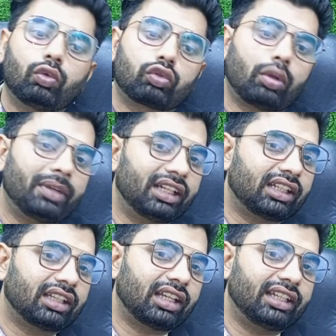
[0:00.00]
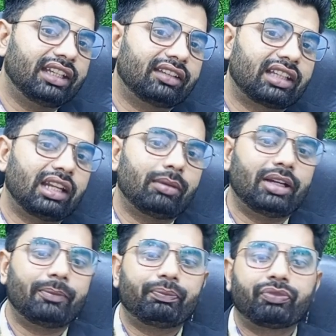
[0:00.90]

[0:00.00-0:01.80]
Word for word: उसको भी हटाता है इसके अलावा